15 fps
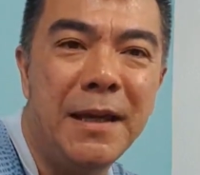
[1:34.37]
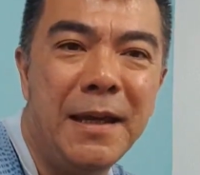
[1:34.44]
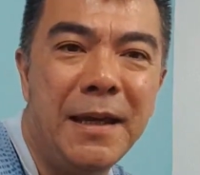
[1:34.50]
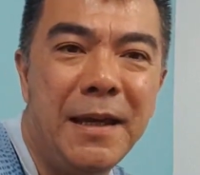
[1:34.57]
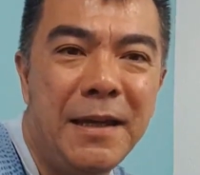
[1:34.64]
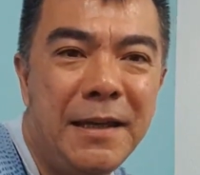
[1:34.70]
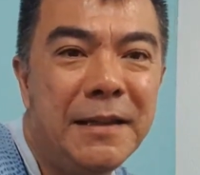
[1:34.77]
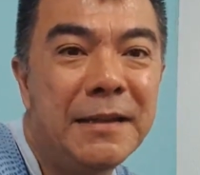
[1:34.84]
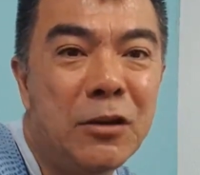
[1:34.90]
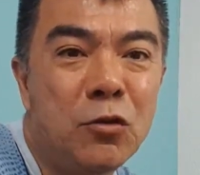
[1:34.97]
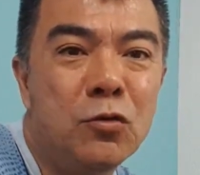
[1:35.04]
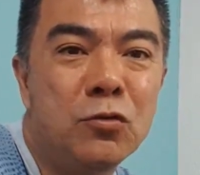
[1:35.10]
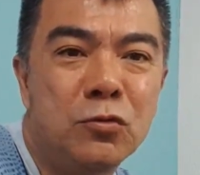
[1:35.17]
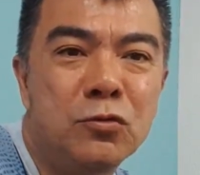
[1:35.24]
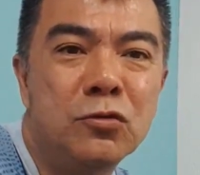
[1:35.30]
É,
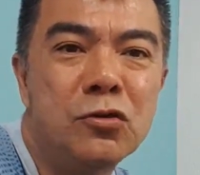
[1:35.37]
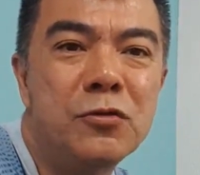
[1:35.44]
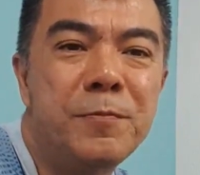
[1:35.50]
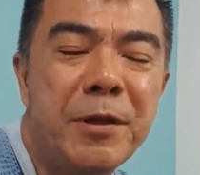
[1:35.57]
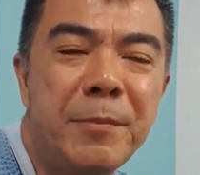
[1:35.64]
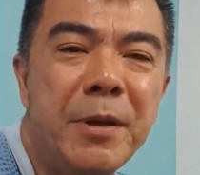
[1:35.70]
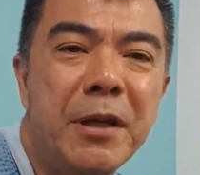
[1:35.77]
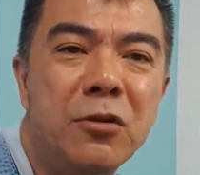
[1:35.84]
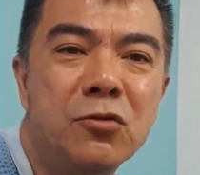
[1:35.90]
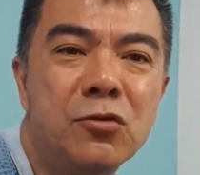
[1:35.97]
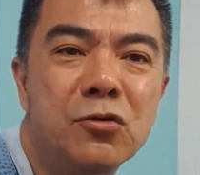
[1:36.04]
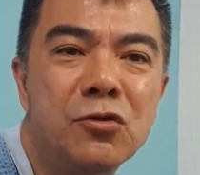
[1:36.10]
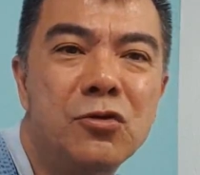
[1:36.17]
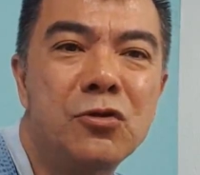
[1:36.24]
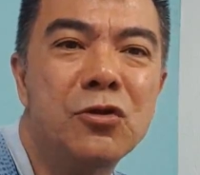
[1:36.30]
então, um dos
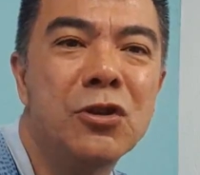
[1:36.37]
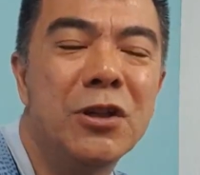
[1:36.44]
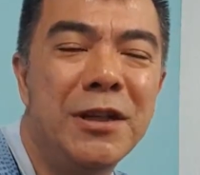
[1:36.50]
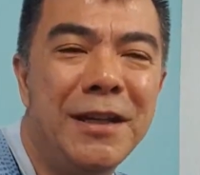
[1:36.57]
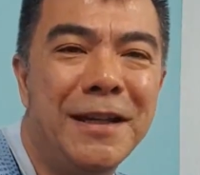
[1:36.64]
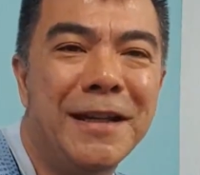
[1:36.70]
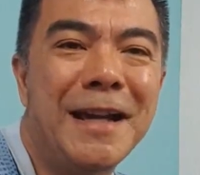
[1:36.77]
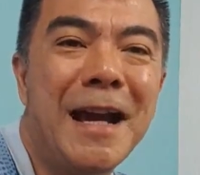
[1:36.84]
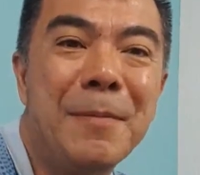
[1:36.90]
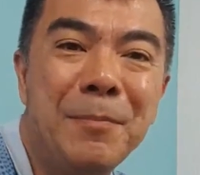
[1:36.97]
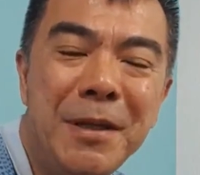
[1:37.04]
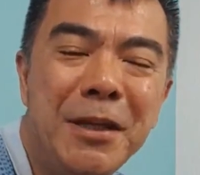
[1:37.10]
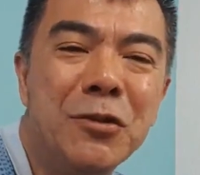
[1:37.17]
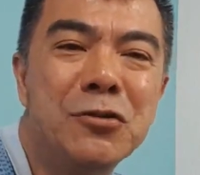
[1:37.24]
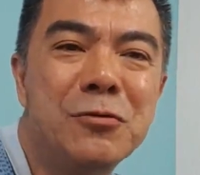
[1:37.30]
primeiros é,
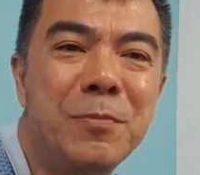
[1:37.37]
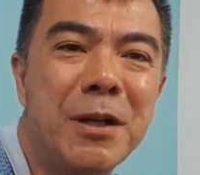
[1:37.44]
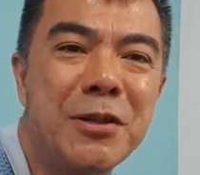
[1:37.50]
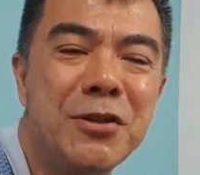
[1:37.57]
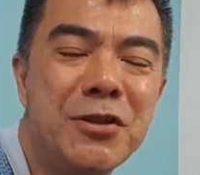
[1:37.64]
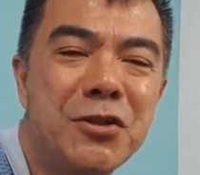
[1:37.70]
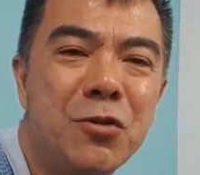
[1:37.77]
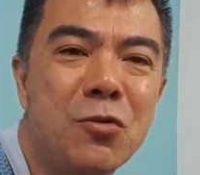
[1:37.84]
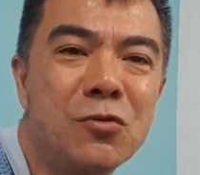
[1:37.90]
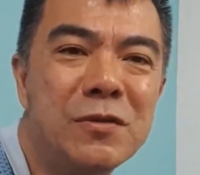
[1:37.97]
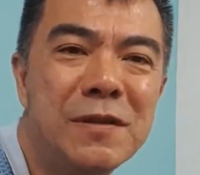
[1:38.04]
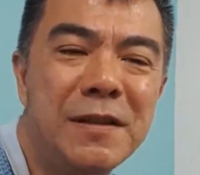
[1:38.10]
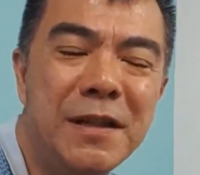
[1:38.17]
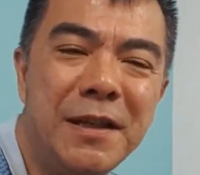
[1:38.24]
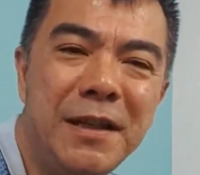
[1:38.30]
caminhos para a
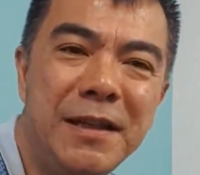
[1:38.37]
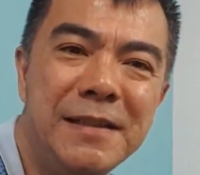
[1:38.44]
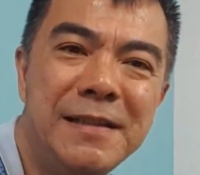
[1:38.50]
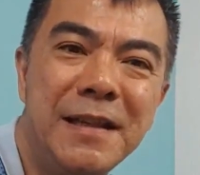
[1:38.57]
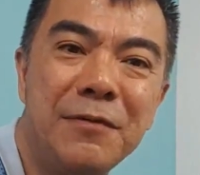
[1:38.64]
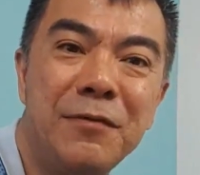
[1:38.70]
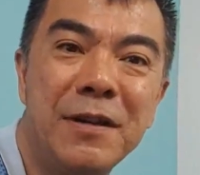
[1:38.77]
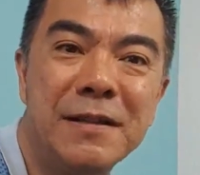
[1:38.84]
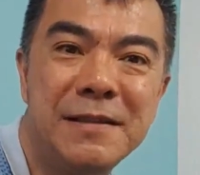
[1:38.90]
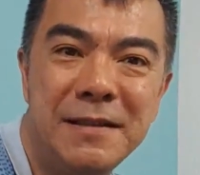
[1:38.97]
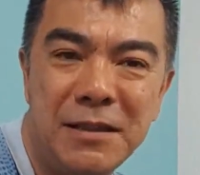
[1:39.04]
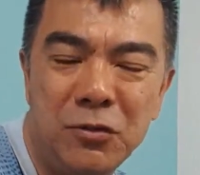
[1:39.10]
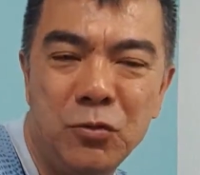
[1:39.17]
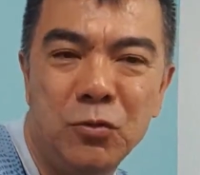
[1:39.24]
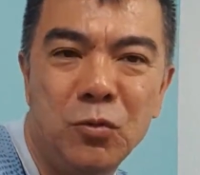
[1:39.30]
gente conseguir se
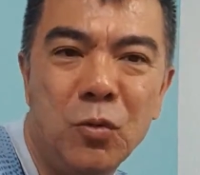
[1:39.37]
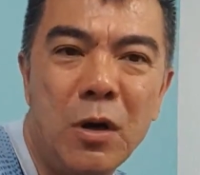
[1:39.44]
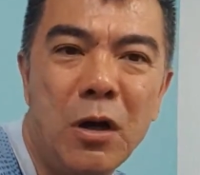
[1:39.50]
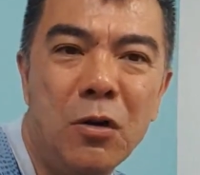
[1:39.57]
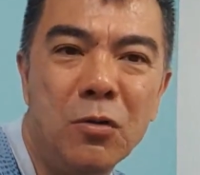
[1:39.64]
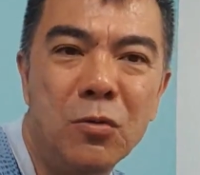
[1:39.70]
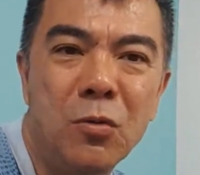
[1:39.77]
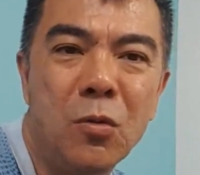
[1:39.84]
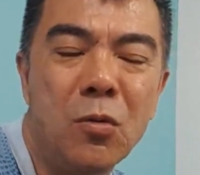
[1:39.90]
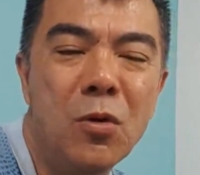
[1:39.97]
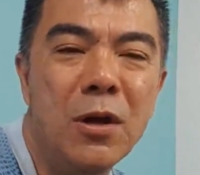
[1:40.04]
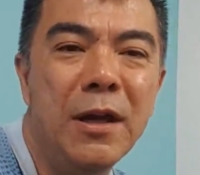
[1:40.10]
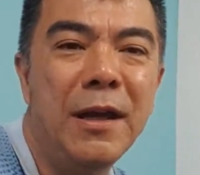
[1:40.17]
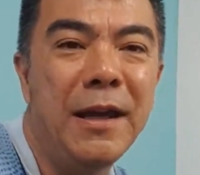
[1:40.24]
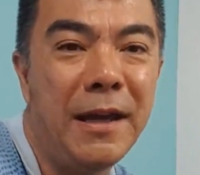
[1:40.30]
afastando do
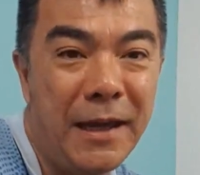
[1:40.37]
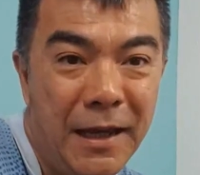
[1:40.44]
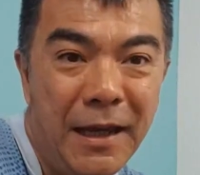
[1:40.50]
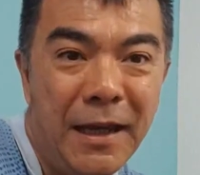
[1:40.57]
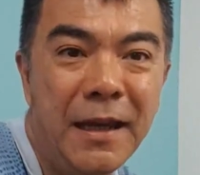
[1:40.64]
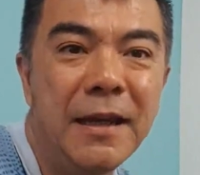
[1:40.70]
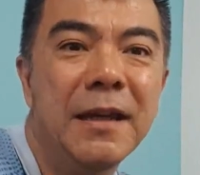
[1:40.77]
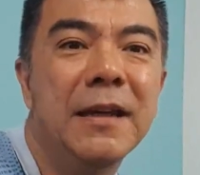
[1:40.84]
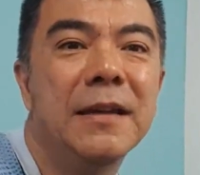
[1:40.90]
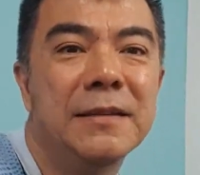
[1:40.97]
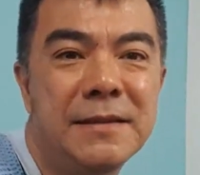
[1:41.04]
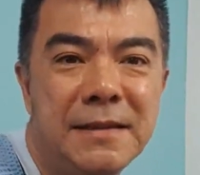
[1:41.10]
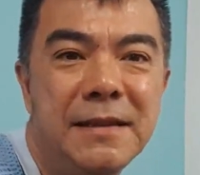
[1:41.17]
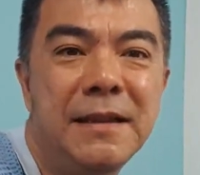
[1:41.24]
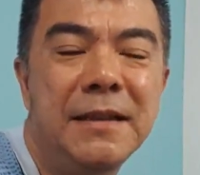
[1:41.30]
álcool é
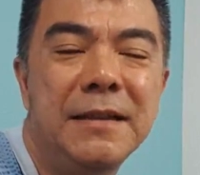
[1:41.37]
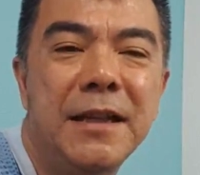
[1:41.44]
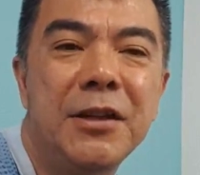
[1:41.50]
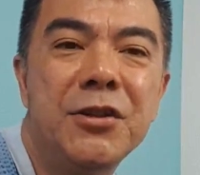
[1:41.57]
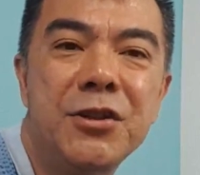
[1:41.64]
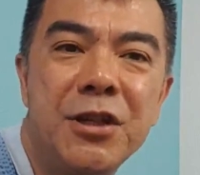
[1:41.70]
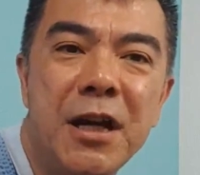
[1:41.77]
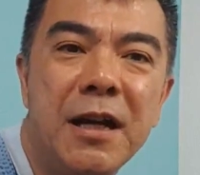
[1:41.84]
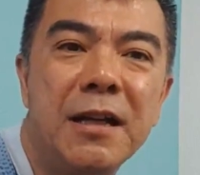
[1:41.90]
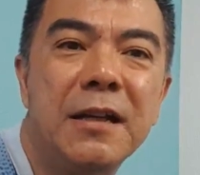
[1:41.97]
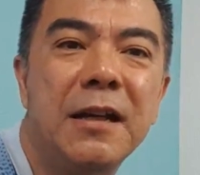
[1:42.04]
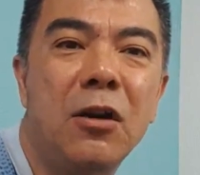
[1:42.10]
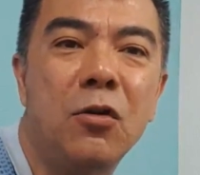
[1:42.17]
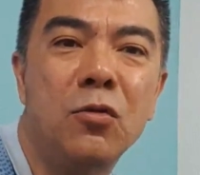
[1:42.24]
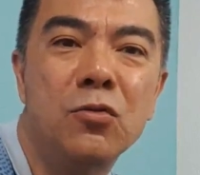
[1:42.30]
sim
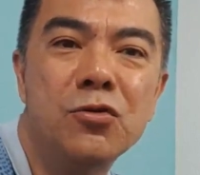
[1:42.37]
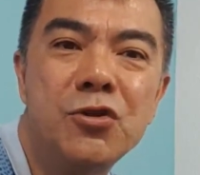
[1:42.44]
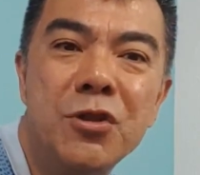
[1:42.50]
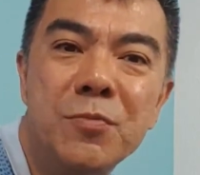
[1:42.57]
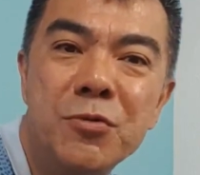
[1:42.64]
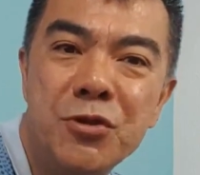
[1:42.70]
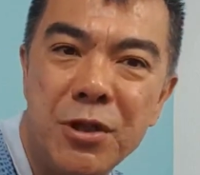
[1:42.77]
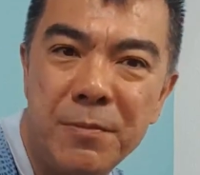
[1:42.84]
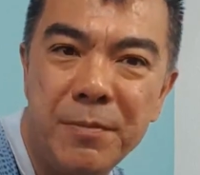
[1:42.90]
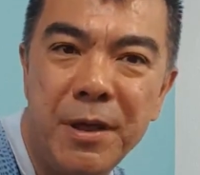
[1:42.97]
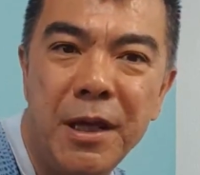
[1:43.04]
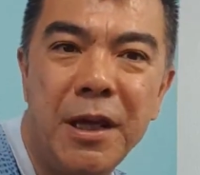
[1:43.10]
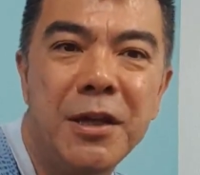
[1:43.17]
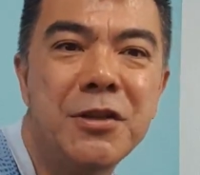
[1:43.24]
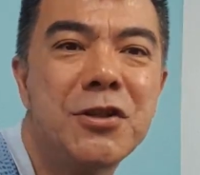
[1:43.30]
deixar alguns tipos
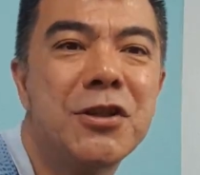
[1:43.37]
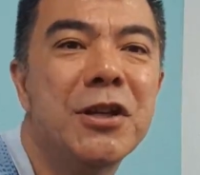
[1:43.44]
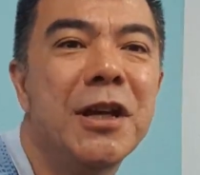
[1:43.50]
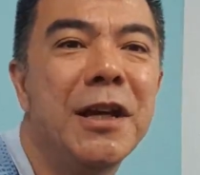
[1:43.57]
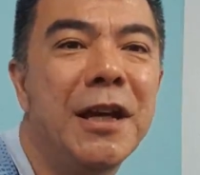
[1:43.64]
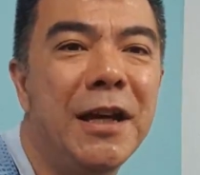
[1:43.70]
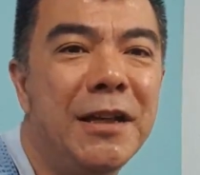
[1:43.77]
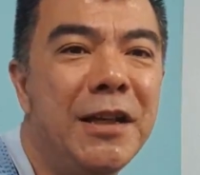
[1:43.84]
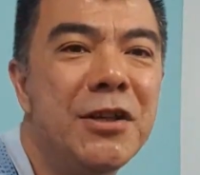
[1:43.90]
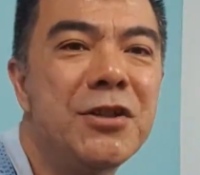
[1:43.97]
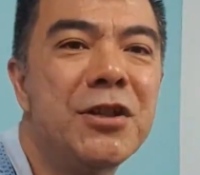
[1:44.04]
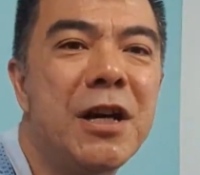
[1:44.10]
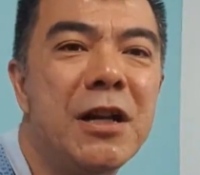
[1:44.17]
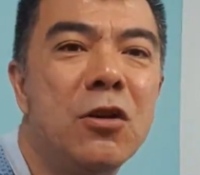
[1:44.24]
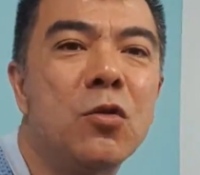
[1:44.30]
de ambiente,
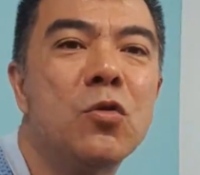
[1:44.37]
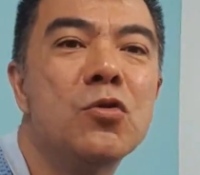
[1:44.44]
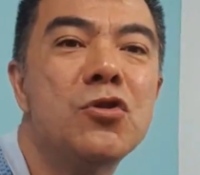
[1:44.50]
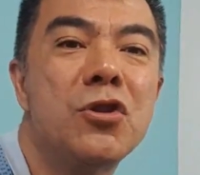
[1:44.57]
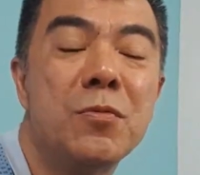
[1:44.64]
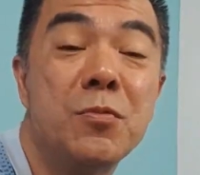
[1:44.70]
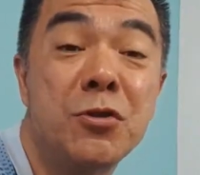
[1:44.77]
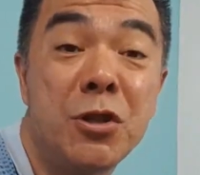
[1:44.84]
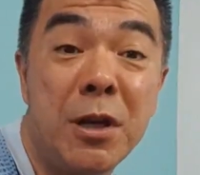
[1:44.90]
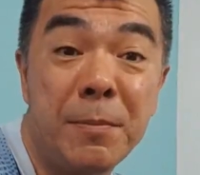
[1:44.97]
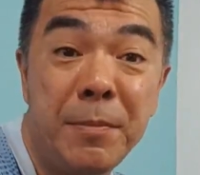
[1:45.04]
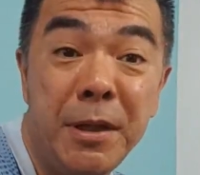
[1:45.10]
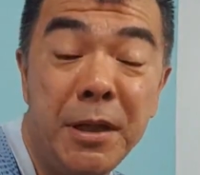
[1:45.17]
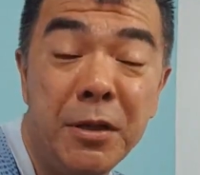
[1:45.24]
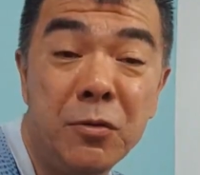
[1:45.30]
é deixar alguns
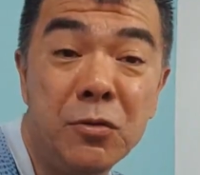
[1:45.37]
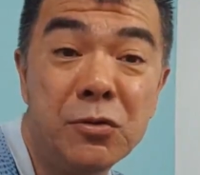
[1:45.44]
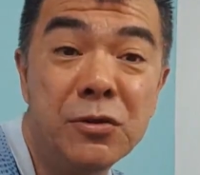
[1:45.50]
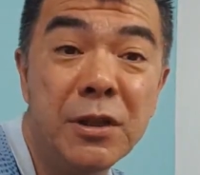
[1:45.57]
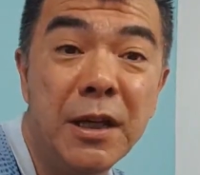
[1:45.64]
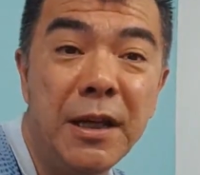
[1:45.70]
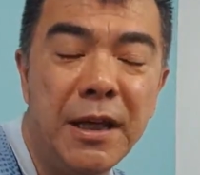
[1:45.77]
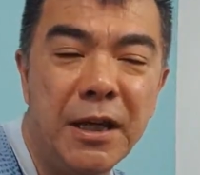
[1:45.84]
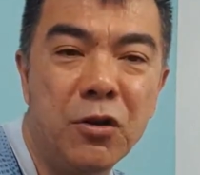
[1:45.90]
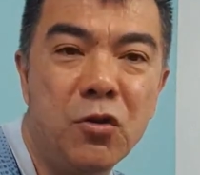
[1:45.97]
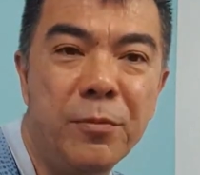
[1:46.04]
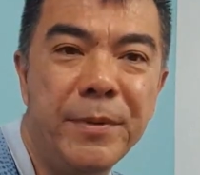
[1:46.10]
tipos de amigos,